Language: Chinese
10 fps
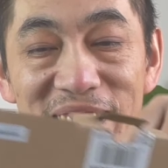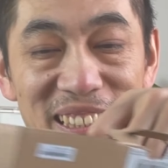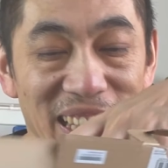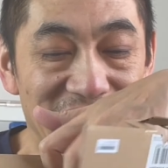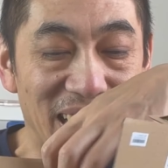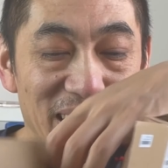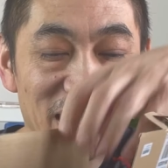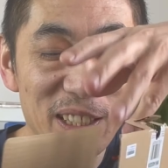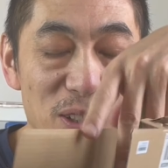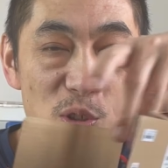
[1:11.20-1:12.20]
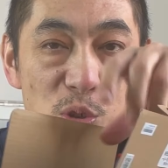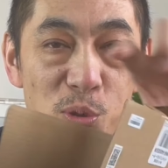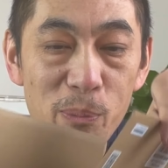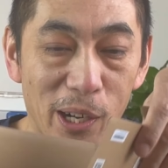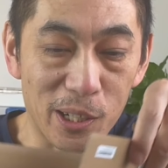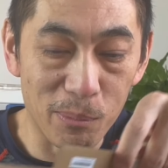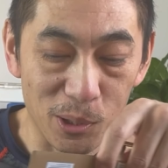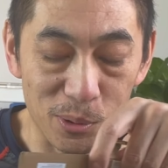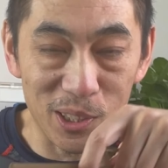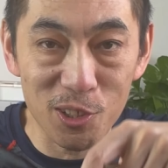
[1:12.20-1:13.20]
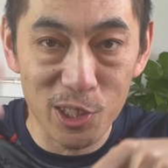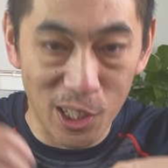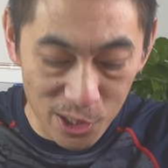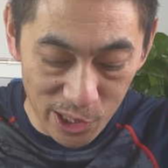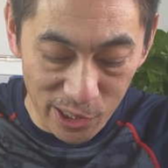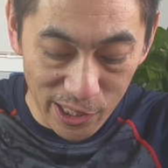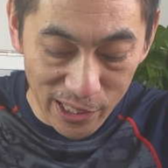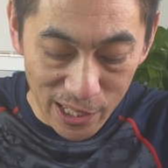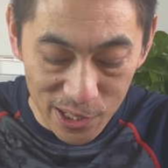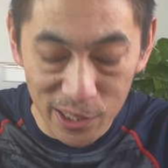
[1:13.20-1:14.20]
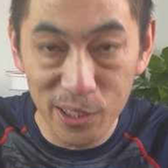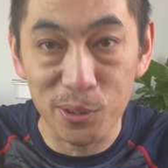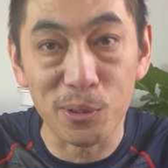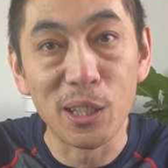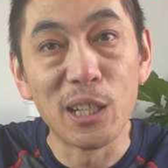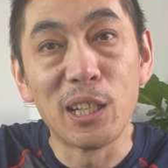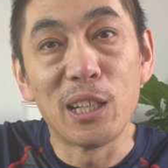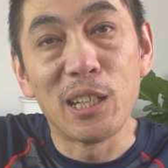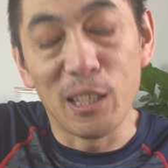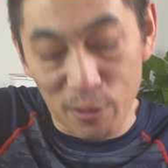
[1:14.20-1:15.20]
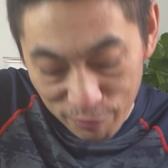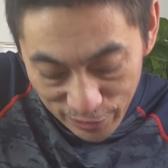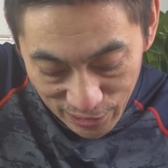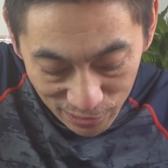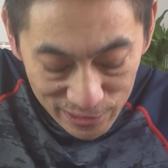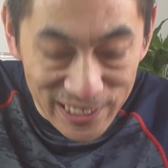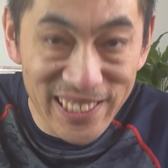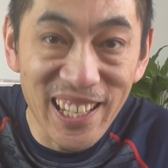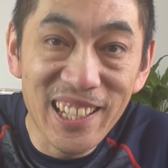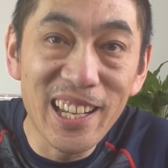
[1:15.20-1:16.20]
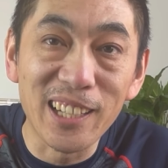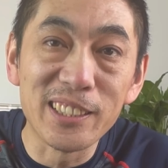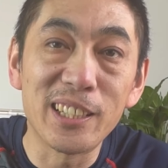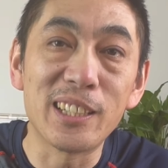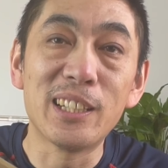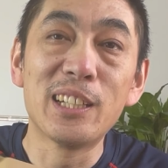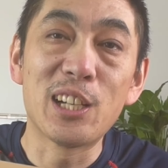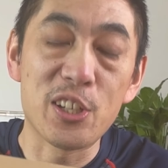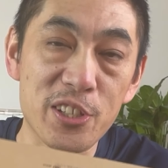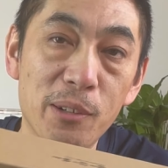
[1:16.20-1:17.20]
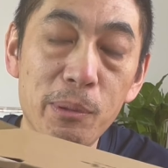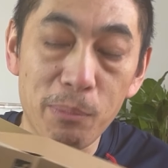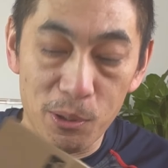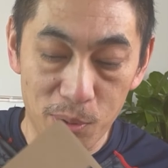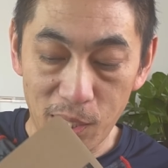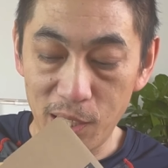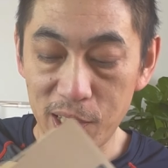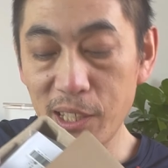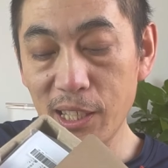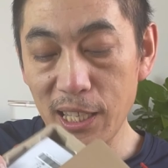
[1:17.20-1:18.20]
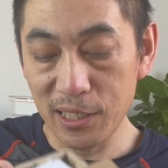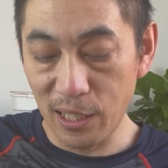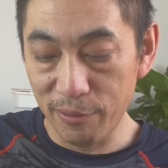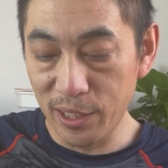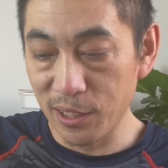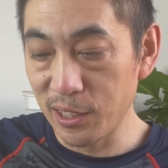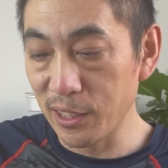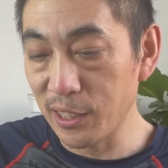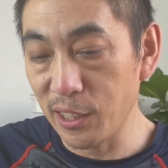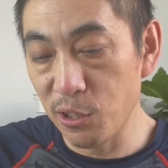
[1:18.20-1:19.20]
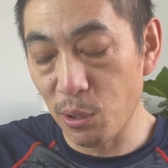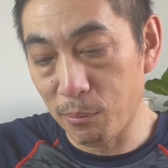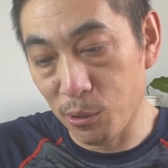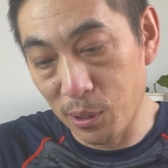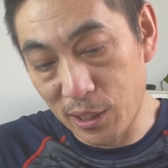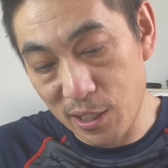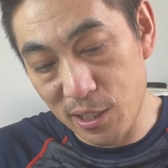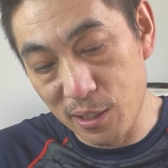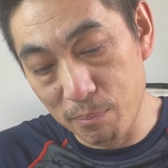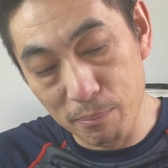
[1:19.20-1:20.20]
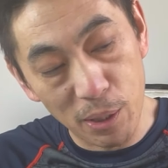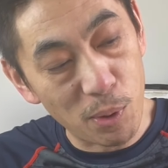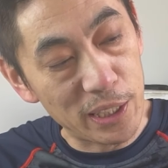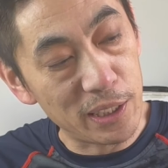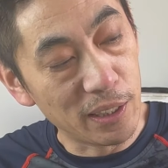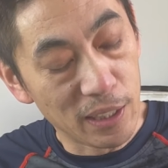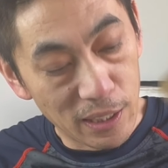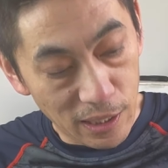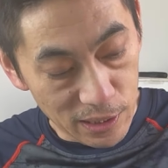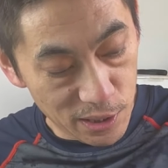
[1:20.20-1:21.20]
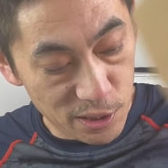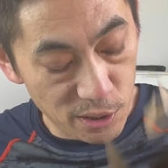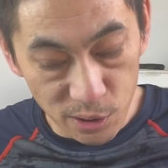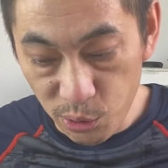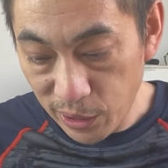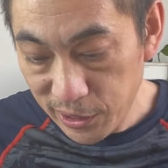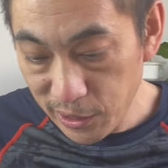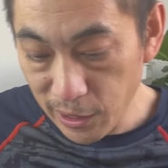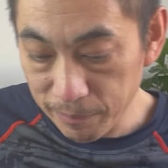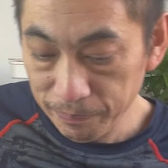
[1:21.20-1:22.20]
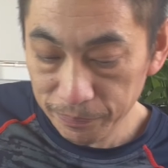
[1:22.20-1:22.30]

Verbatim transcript: 简单的这种粗面的包装，正常是应该是那种，呃非常鲜亮的啊商品包装啊，这个看起来非常像一个印刷包装，但是没关系啊，这是全新的。